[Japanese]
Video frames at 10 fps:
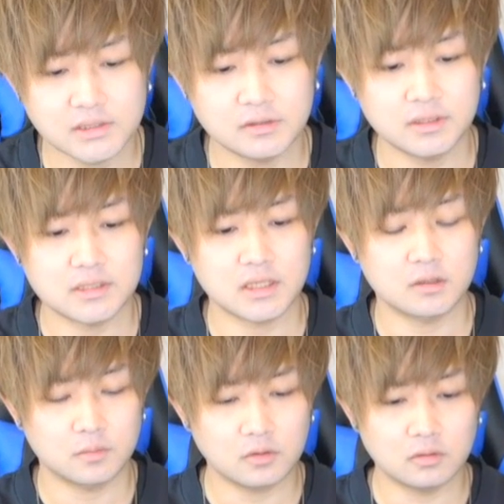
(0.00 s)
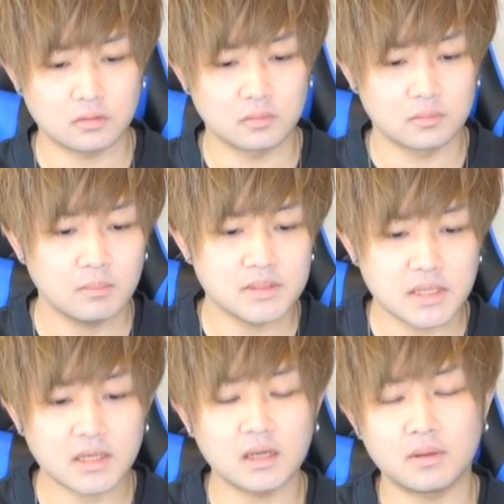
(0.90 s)
じるんですけども、
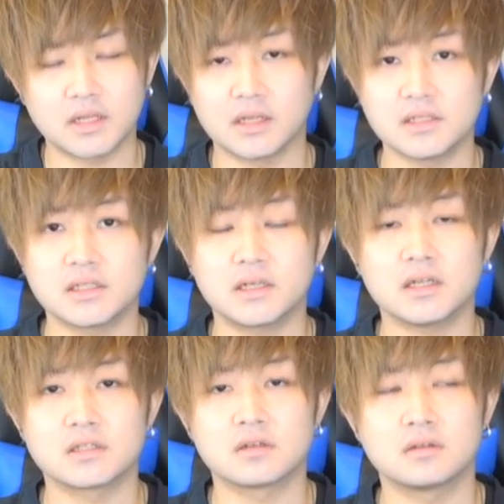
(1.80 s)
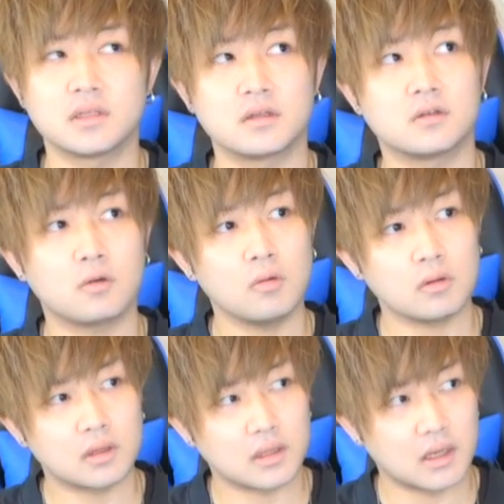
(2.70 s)
前回までね、しっかり作っていると
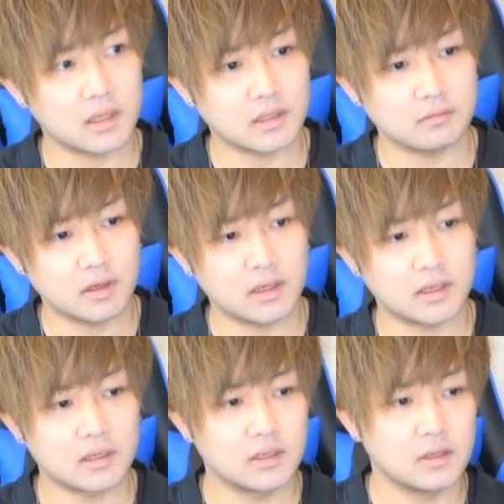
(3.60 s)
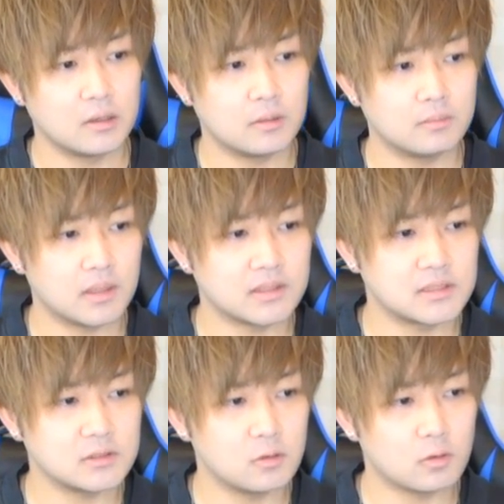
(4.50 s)
今回は、
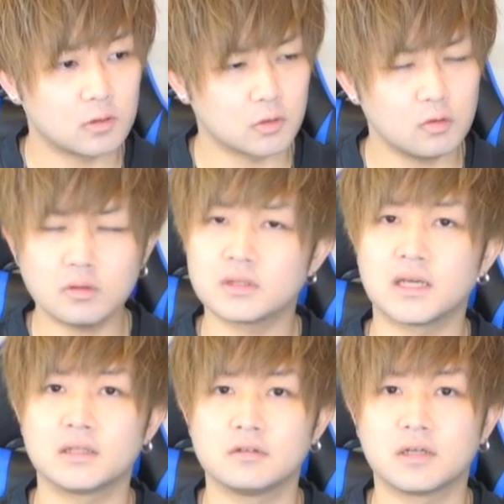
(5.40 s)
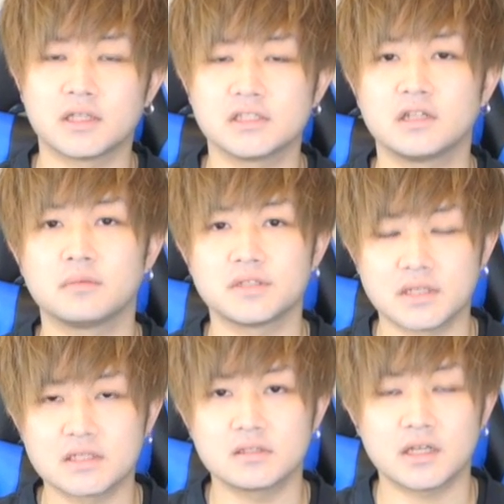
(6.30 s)
一応4体っていう形になります
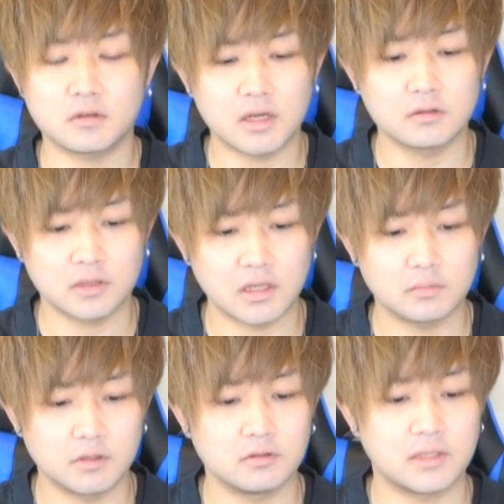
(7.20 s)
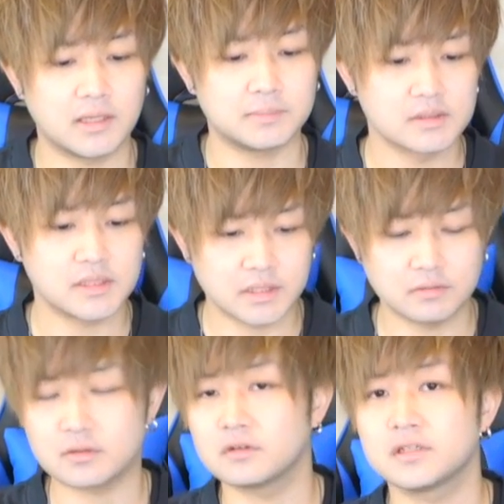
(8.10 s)
ね。スライド可能なキャラもいるんで。ぜひ
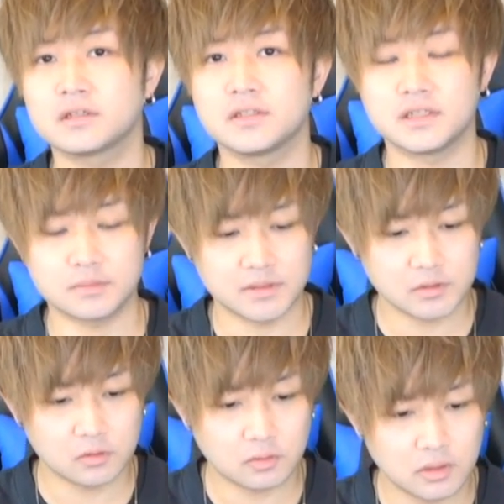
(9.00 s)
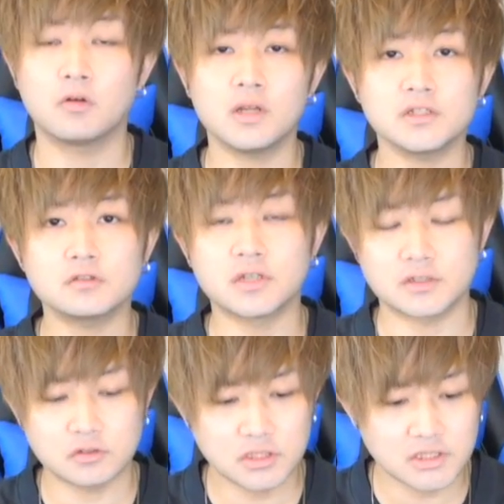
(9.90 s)
運曲作成しましょう。これはちょっとね、
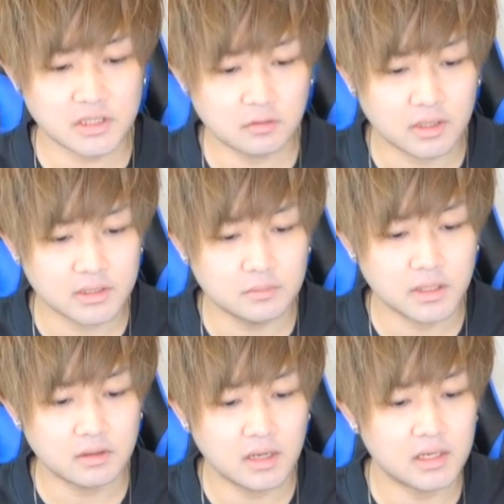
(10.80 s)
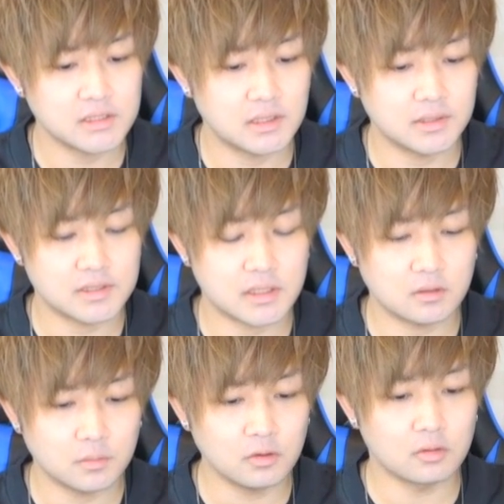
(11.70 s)
初心者の方向けの話なんですけ
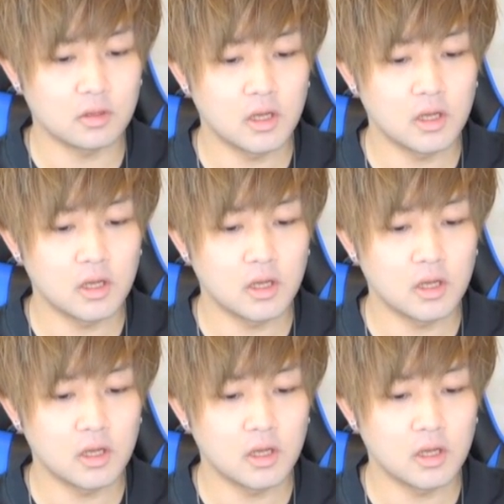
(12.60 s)
ども、